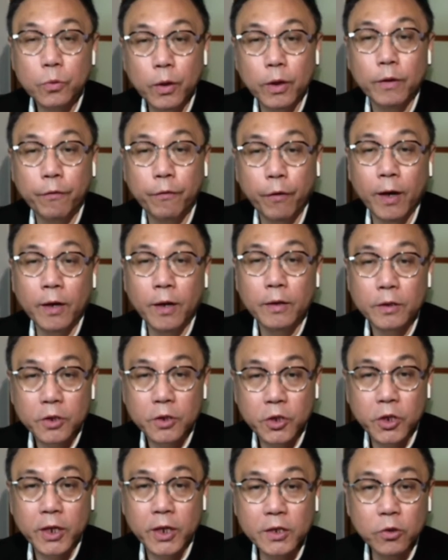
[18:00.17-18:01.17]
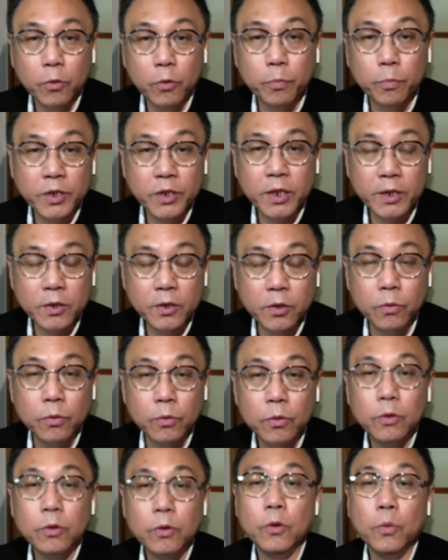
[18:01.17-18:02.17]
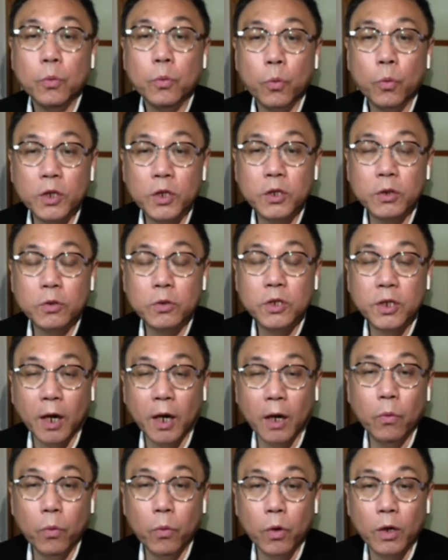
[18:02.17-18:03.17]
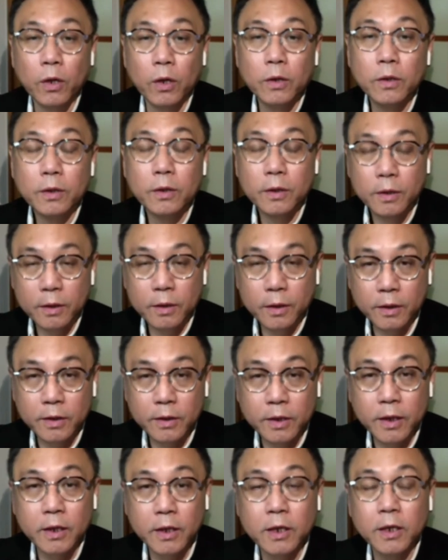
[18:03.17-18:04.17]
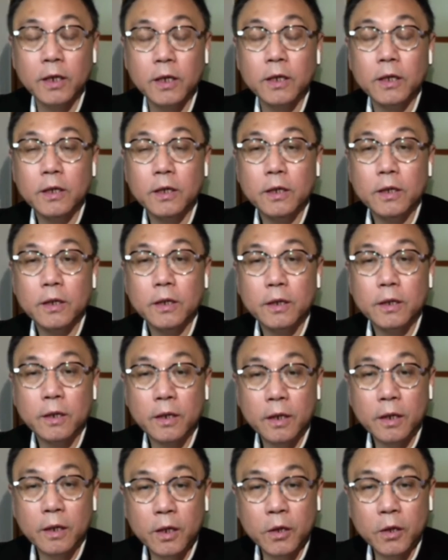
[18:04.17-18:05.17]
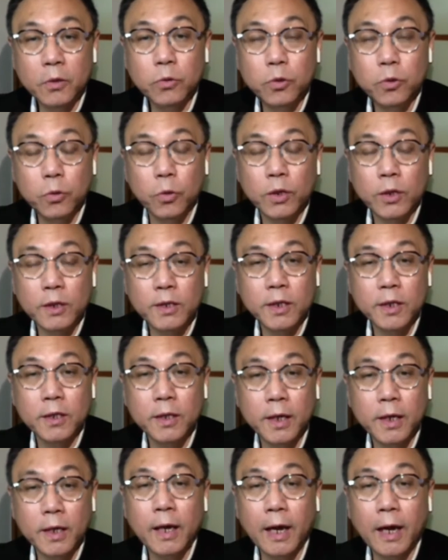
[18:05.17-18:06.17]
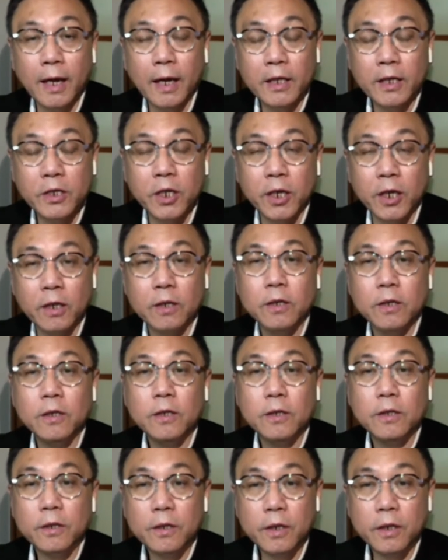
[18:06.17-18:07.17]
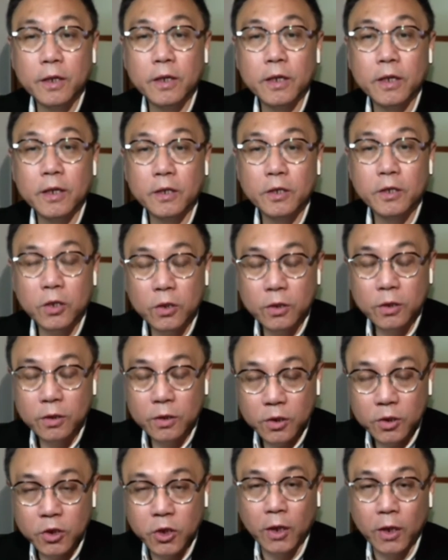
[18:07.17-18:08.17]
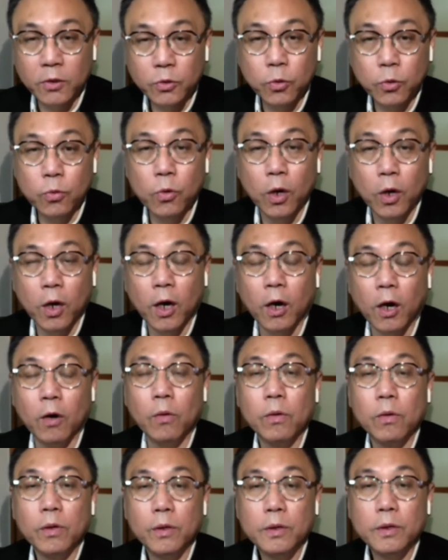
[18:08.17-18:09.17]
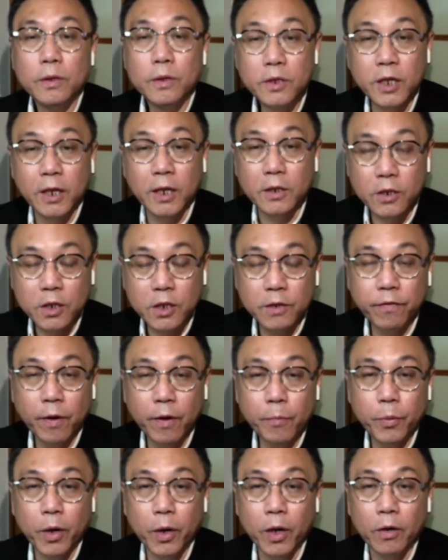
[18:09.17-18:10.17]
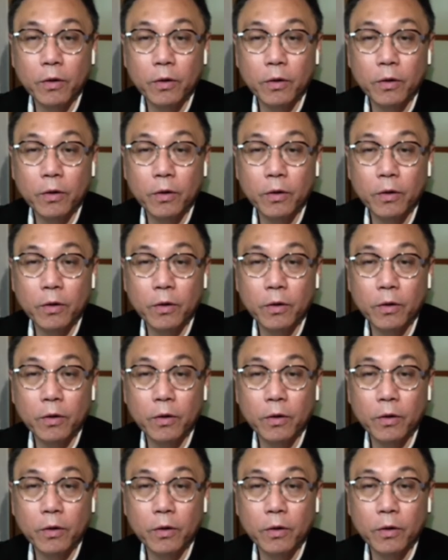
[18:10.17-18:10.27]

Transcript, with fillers: 方接受不接受，我就讲我。的这个，根据我的正能量来讲，那个讲中国好，讲西方不好，